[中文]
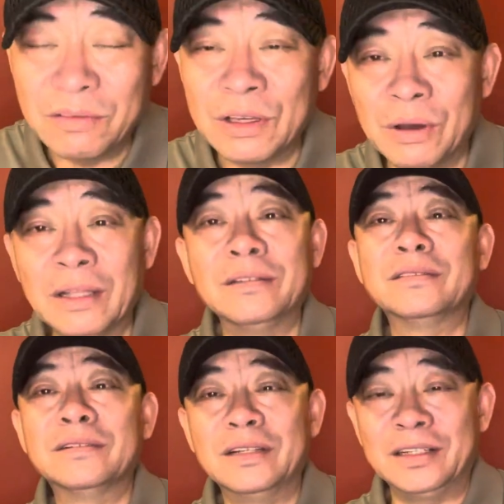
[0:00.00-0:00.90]
委员
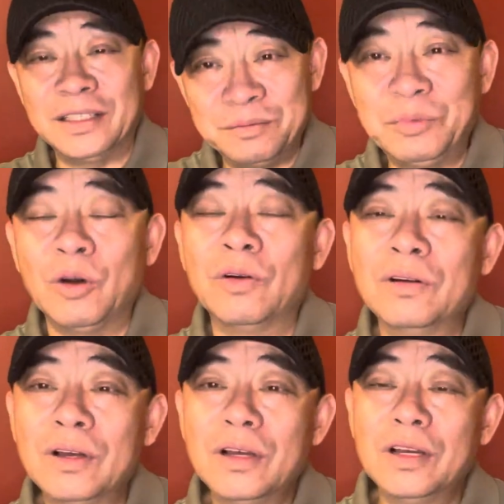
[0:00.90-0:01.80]
啊，林彪
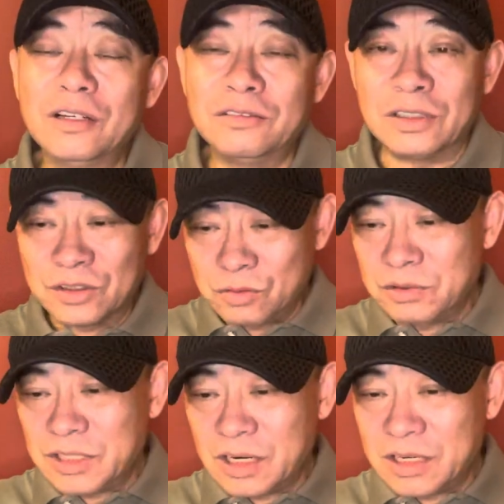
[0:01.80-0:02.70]
往中
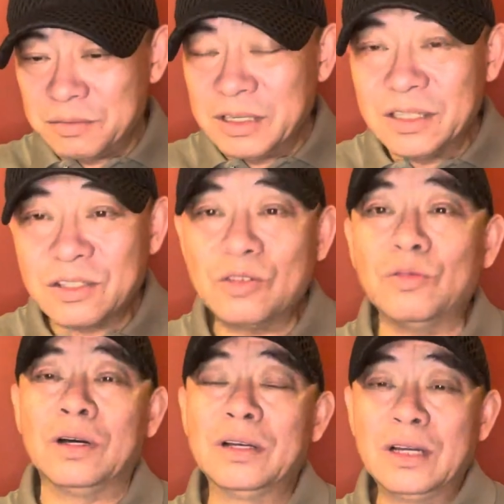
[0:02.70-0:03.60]
间这么一
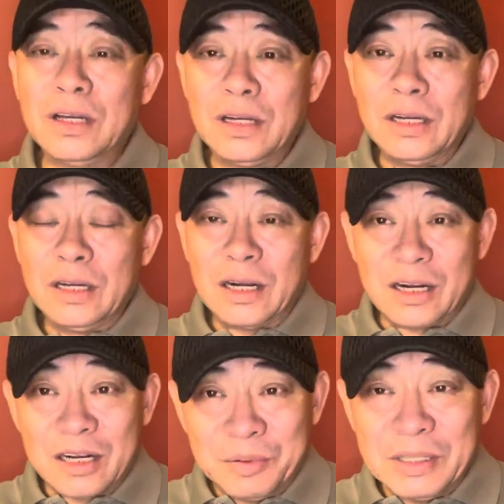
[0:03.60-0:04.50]
坐，
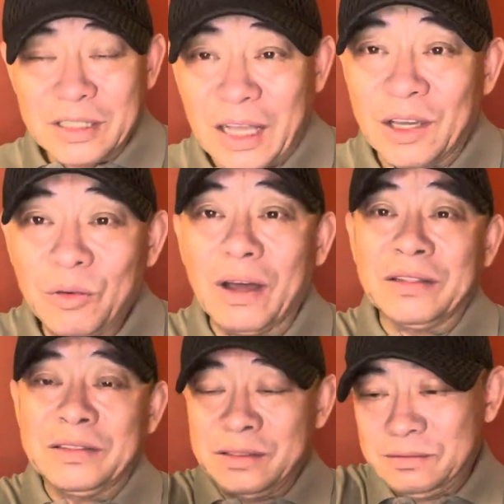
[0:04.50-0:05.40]
哈尔滨的大院
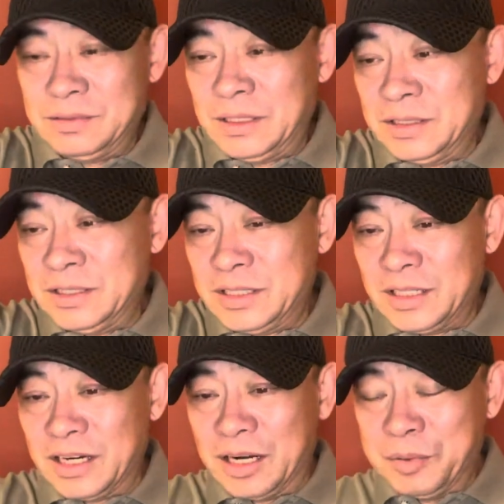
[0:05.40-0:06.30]
子啊，以前
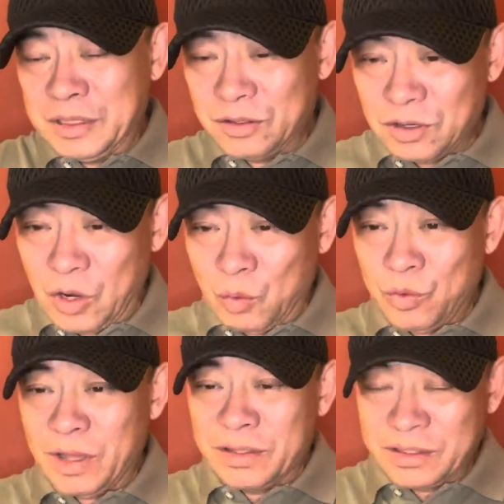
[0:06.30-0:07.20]
哈尔滨那种老
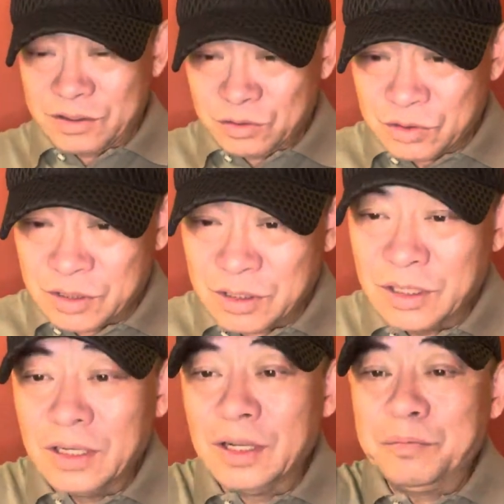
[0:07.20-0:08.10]
院子就是
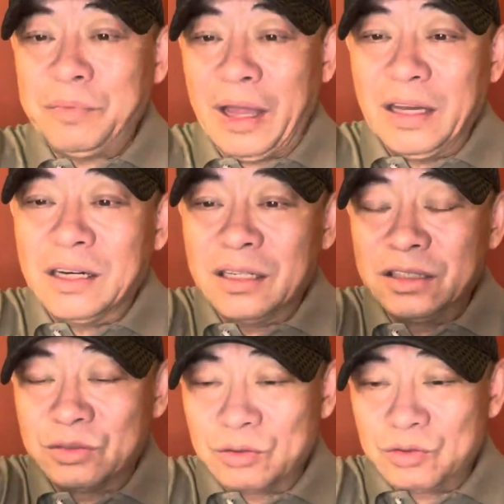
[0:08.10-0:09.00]
白俄
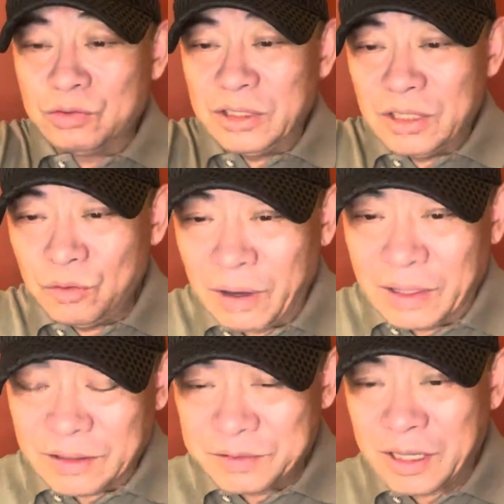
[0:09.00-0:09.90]
那时候住那些院
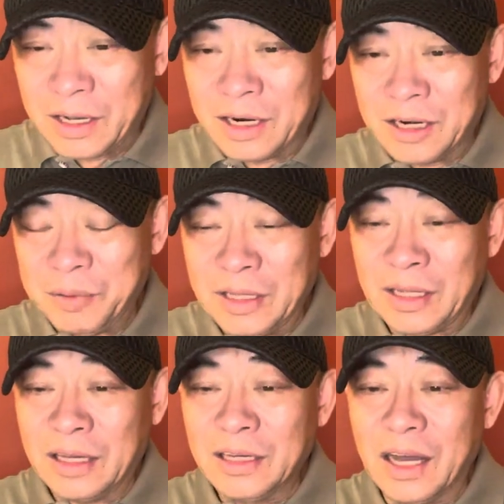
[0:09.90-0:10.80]
子，在哈尔滨的
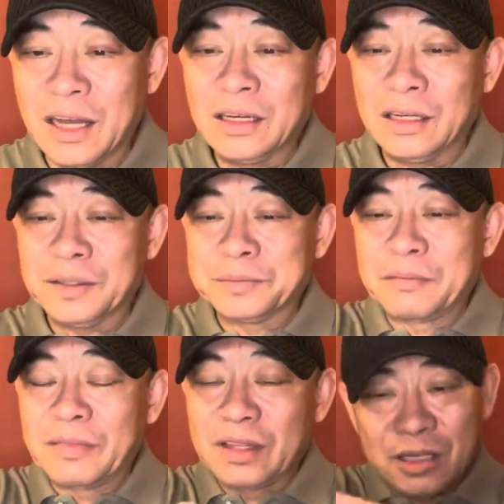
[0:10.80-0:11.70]
南岗啊
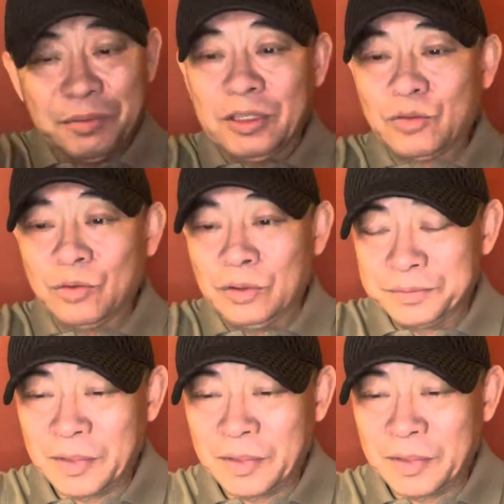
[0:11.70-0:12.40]
特别多，